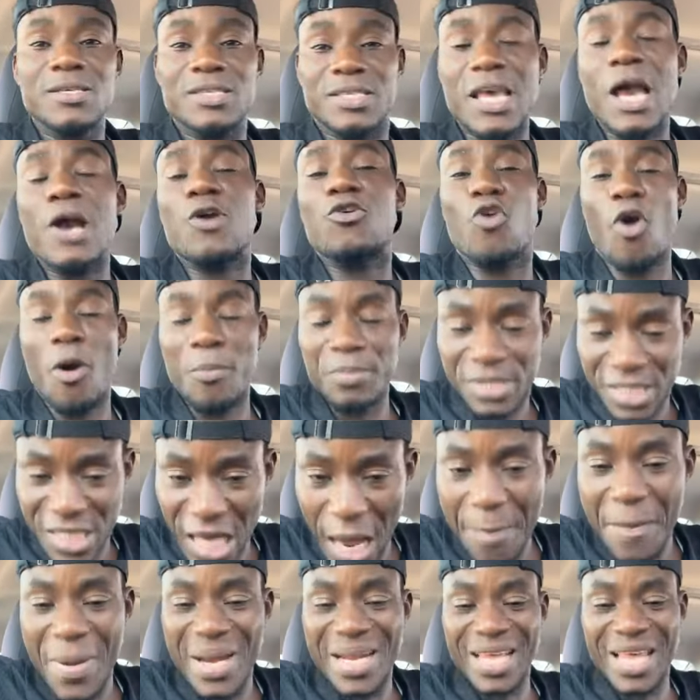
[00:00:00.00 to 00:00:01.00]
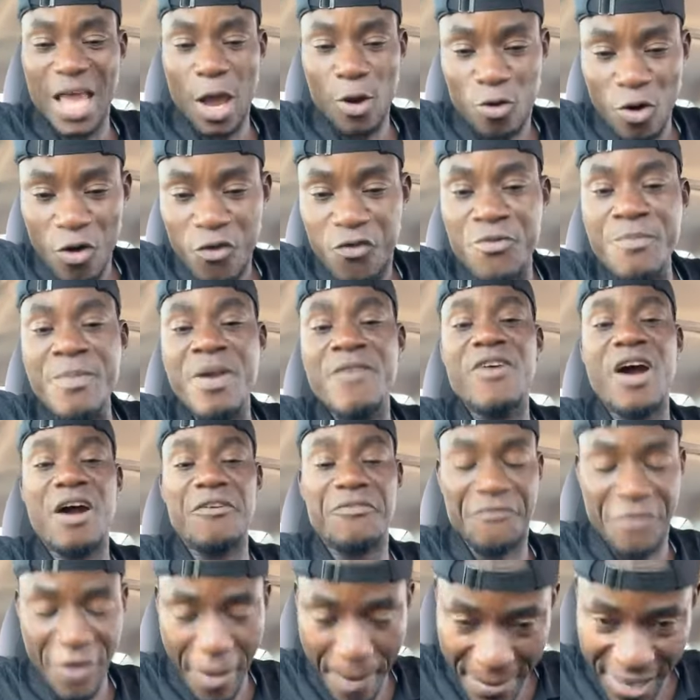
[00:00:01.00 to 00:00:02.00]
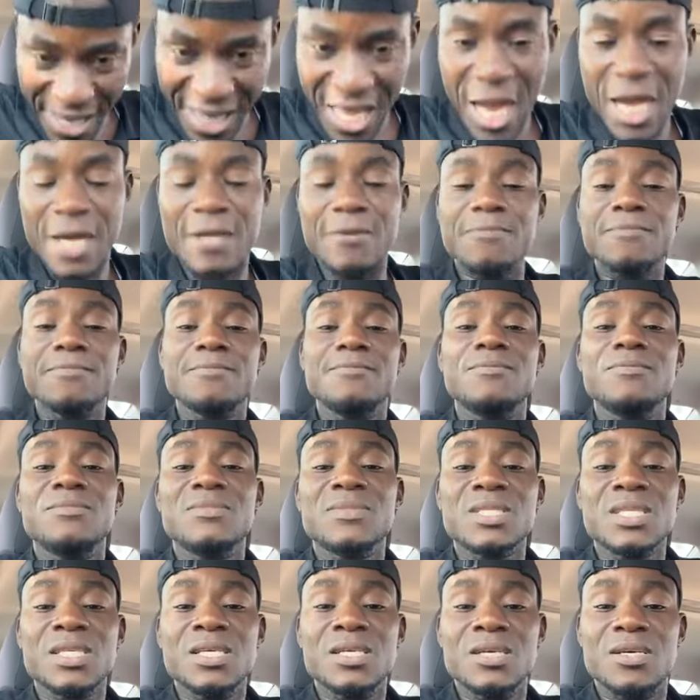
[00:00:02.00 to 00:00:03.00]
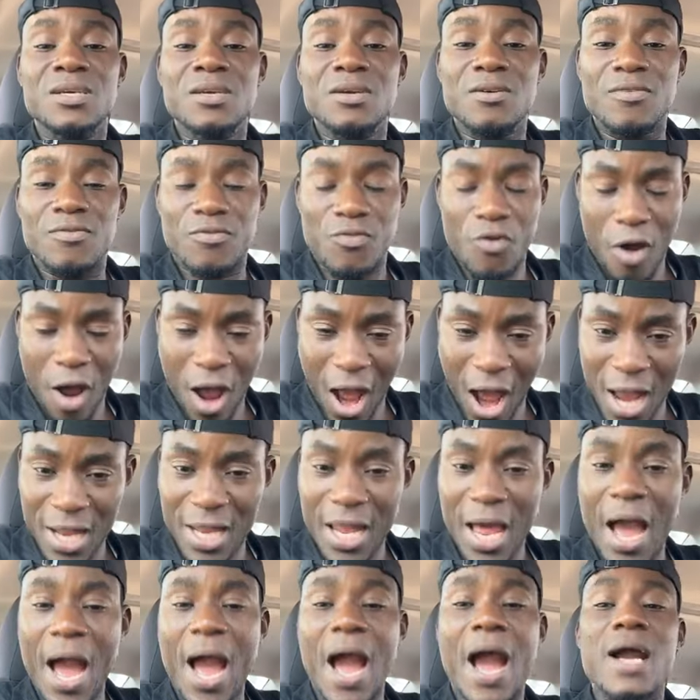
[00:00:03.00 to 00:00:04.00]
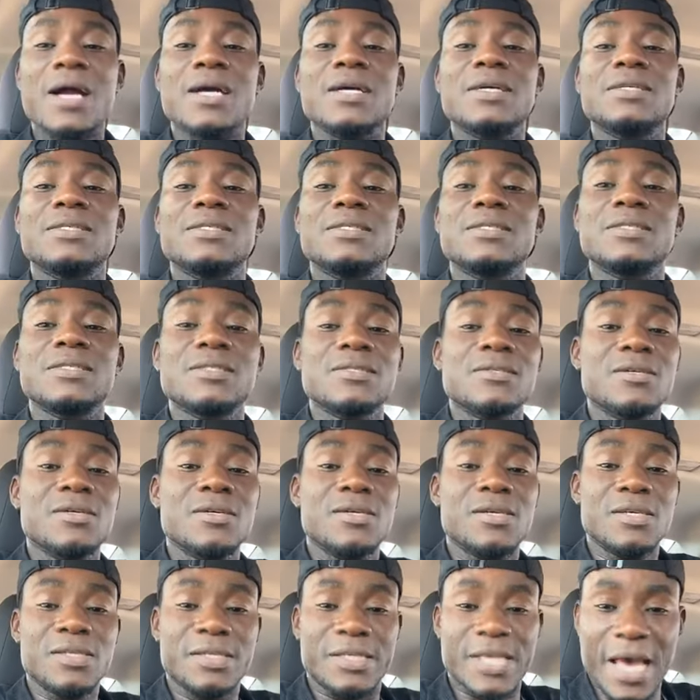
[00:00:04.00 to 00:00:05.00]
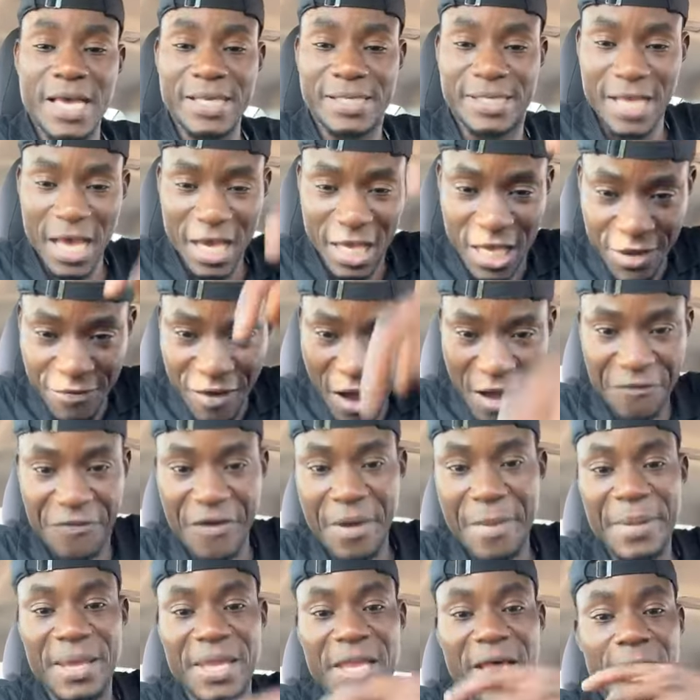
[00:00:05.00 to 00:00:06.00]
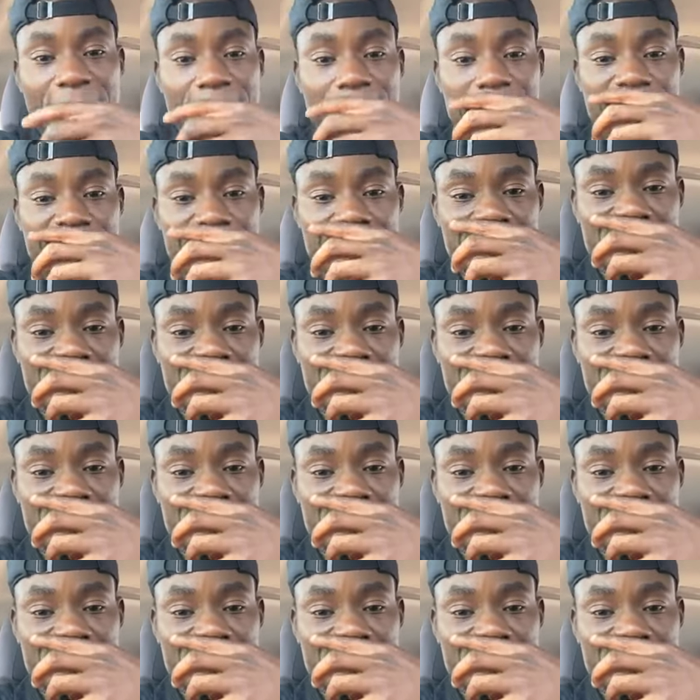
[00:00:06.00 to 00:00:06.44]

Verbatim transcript: C'est comme ça manager confirmé va faire maintenant. Voilà. C'est ce qu'il va faire maintenant.